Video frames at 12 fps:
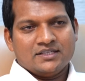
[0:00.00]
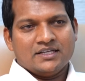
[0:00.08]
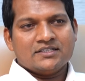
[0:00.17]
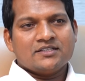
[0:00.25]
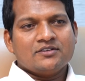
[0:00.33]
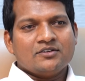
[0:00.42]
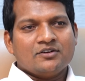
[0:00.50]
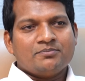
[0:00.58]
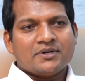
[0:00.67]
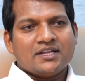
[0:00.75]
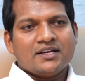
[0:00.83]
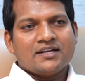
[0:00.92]
దేశంలో
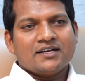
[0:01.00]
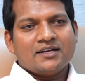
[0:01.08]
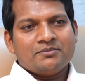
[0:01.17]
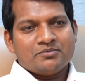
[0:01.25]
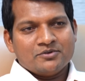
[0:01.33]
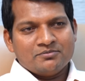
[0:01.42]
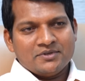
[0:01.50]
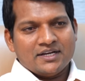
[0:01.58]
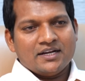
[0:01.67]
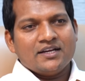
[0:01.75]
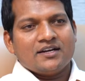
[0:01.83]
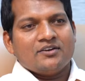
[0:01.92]
ప్రధానంగా ఇప్పుడు మీరు
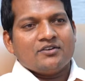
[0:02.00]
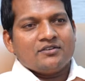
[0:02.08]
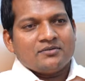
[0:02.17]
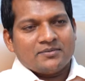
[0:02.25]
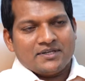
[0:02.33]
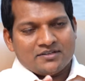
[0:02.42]
ఎన్డీఏ గవర్నమెంట్